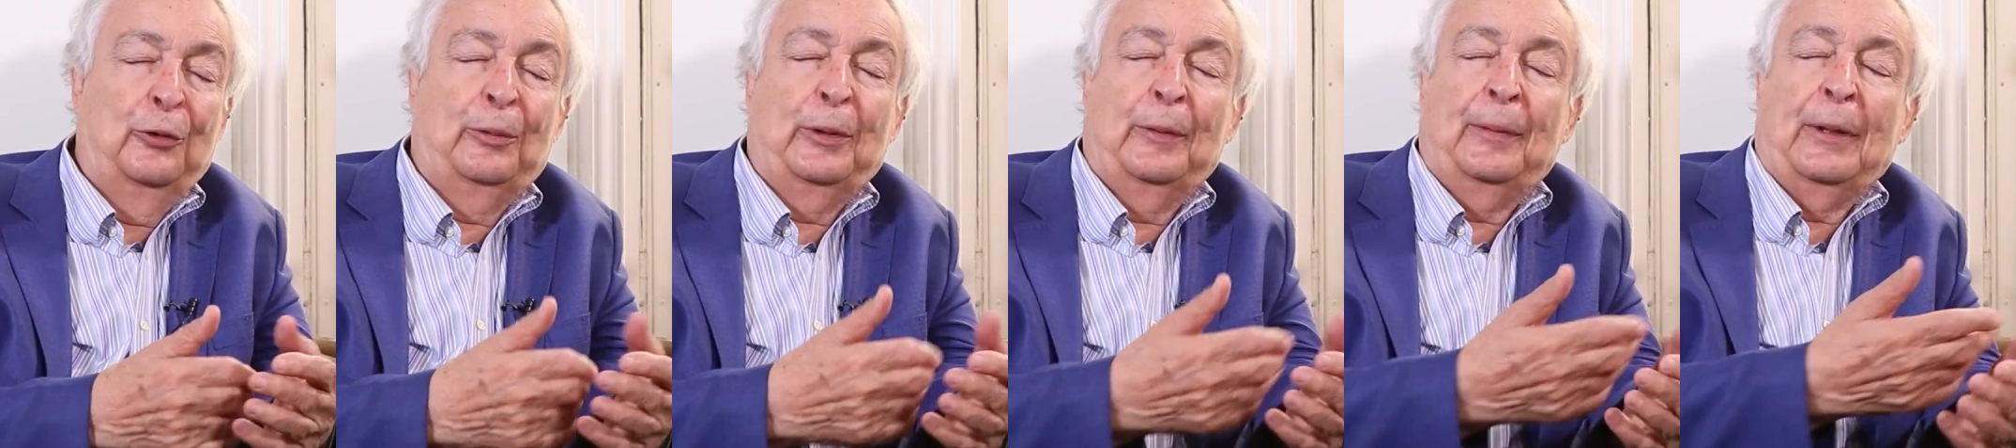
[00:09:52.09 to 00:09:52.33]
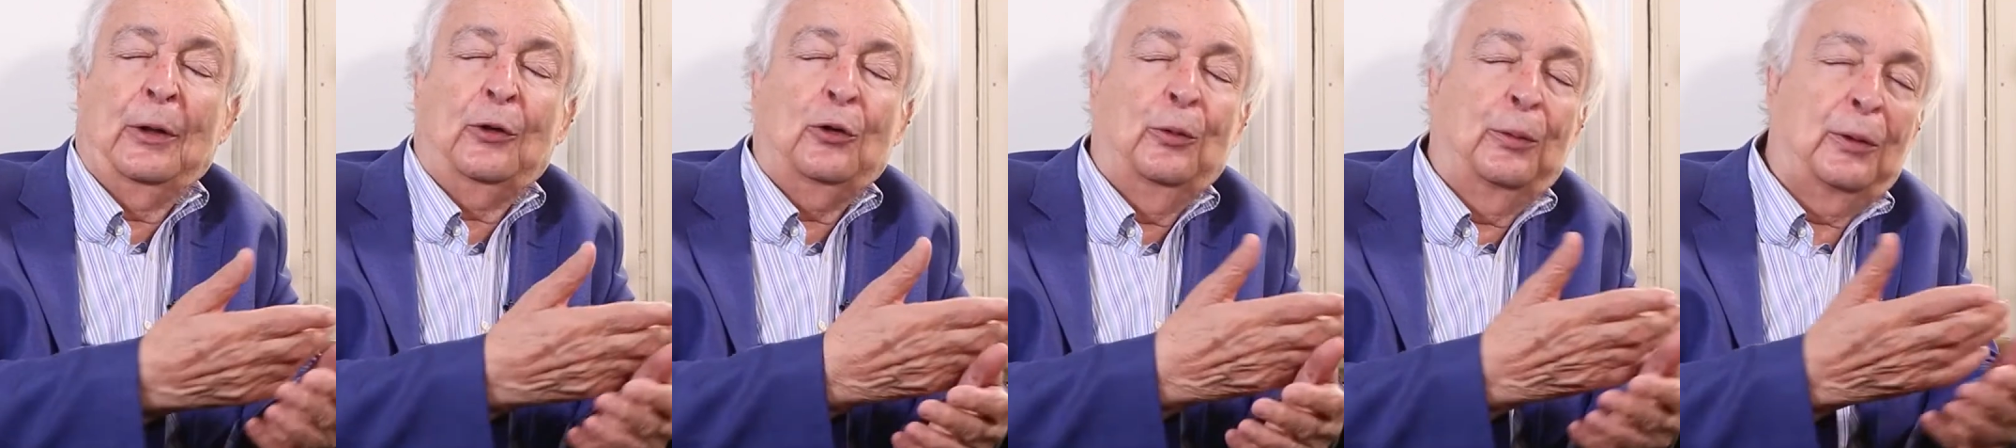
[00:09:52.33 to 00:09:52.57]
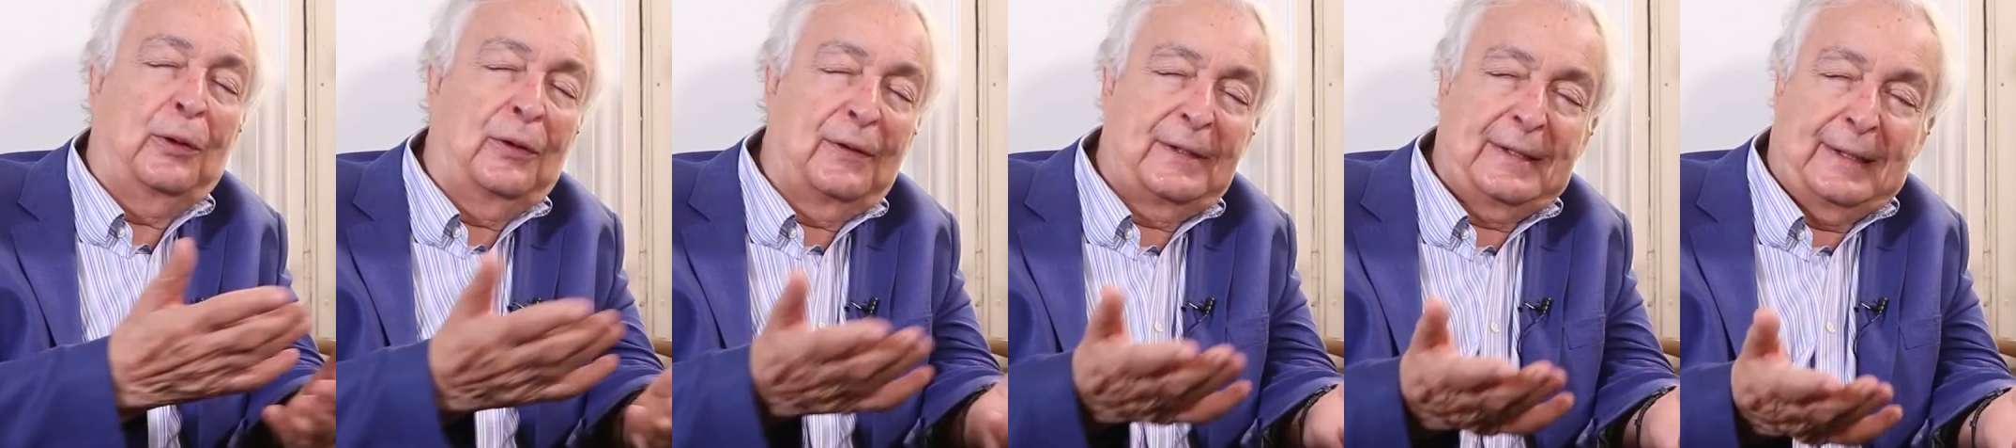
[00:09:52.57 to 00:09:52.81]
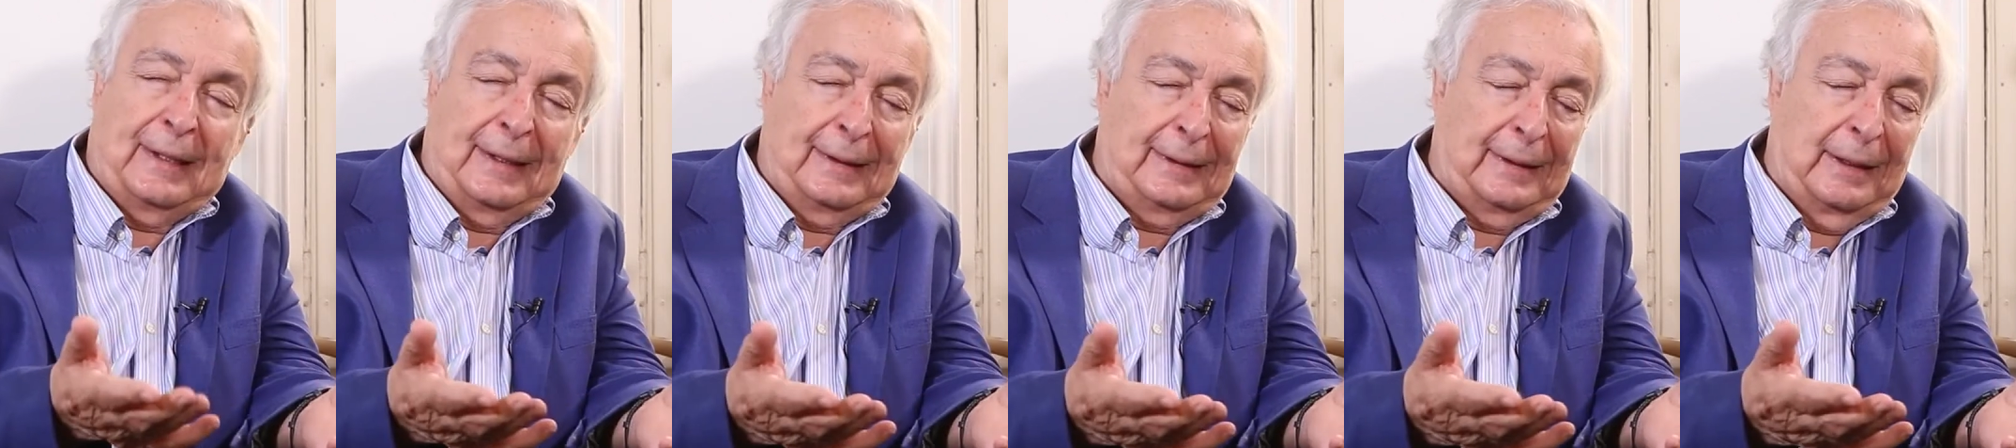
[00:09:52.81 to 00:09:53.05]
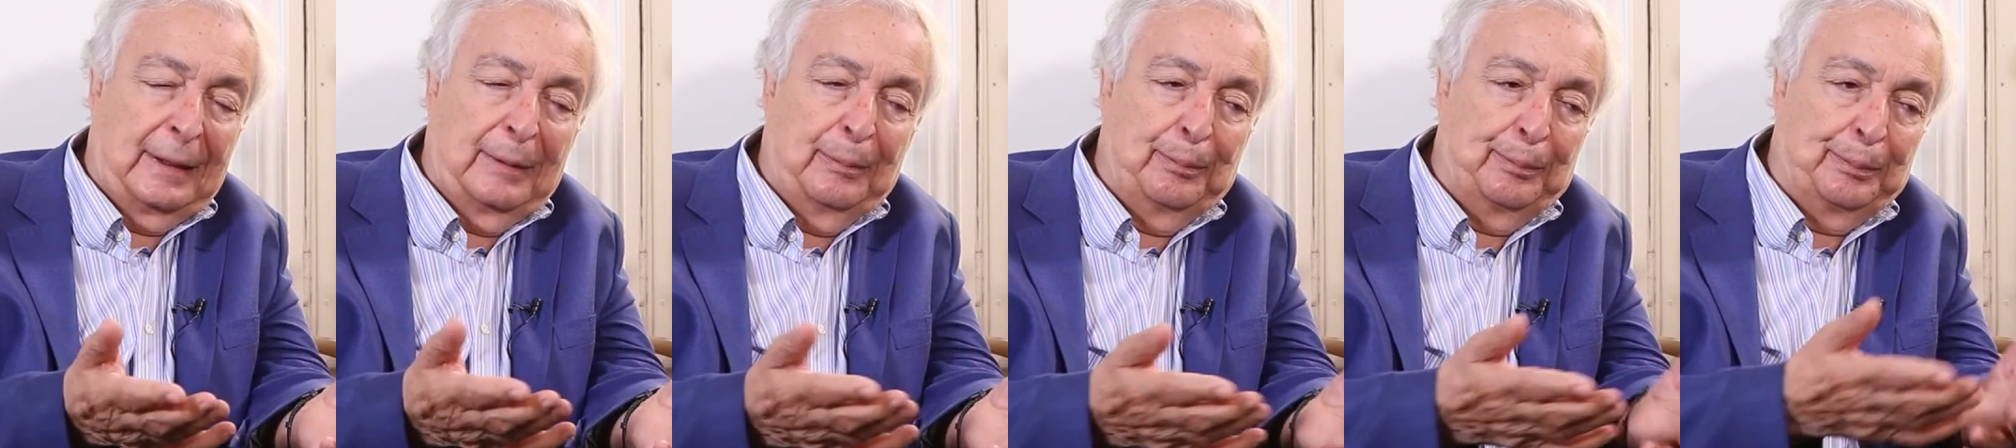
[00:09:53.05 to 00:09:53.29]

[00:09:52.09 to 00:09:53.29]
peut pas comprendre certains